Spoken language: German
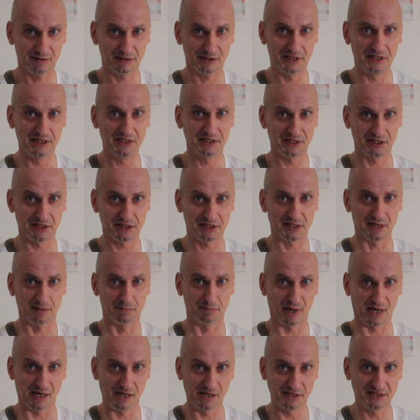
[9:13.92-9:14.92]
gieße ich dir
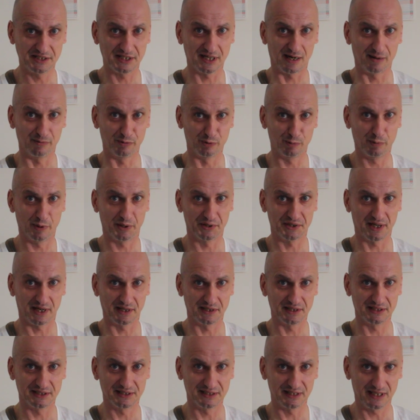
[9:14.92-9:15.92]
Balsam über
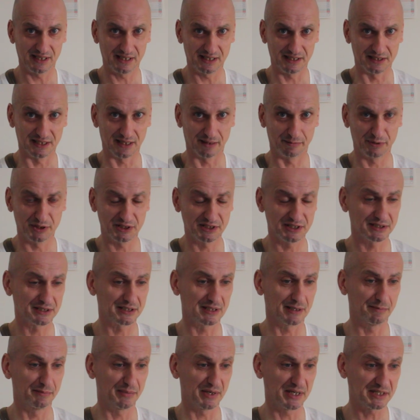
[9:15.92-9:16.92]
deine Seele, damit es
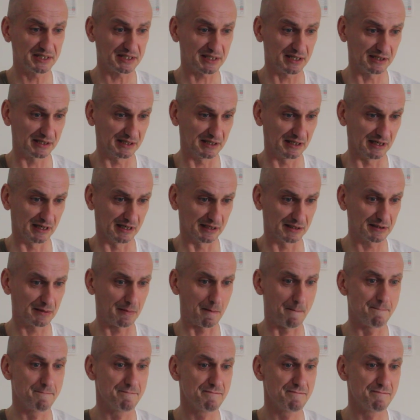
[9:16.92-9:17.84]
dir besser geht.